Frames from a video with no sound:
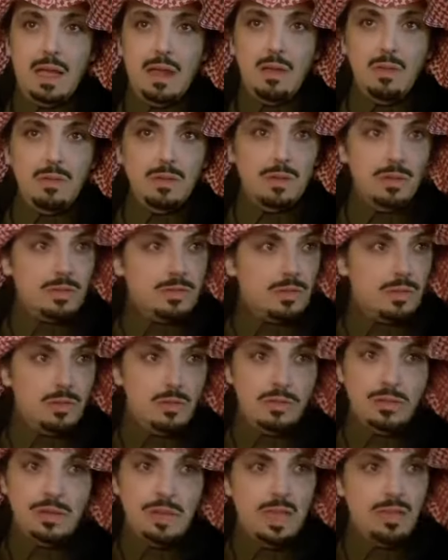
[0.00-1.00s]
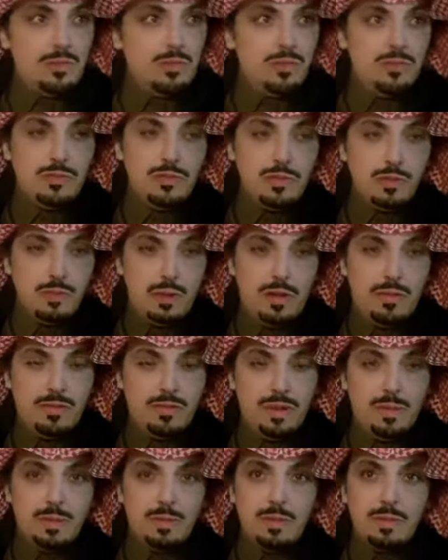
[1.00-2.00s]
او يدخلون الناس ويشوفونك واقف
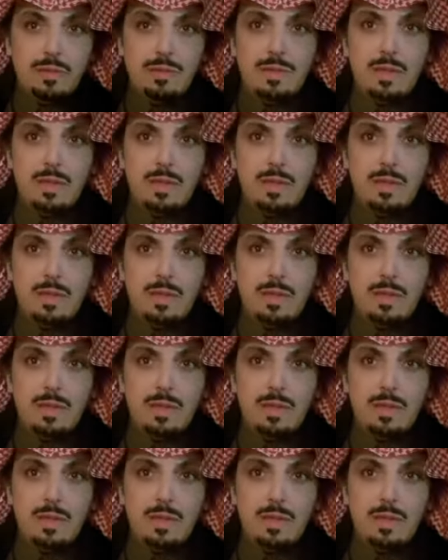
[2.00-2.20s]
قبلهم